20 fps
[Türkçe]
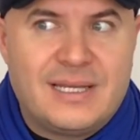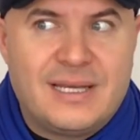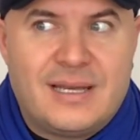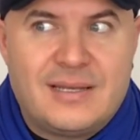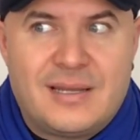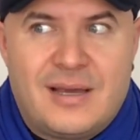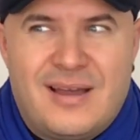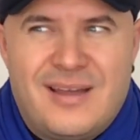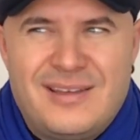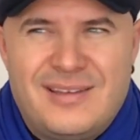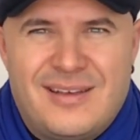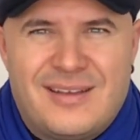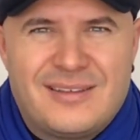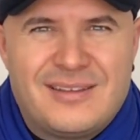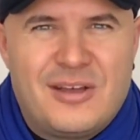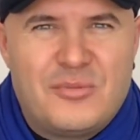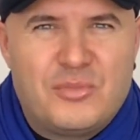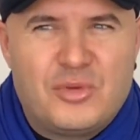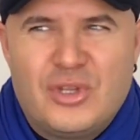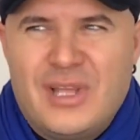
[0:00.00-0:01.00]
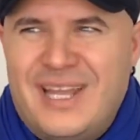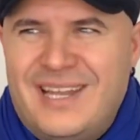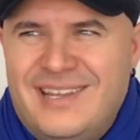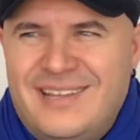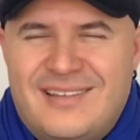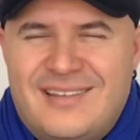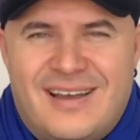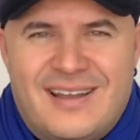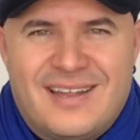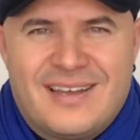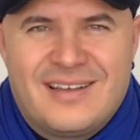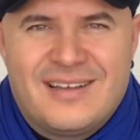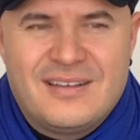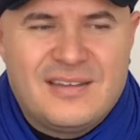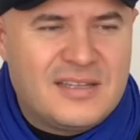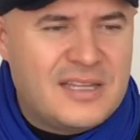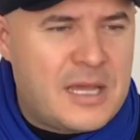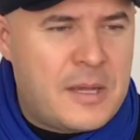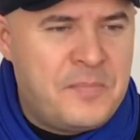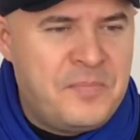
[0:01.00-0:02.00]
Yani aynı adam bunu 50 tane
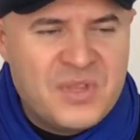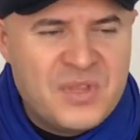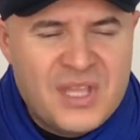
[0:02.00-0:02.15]
kadına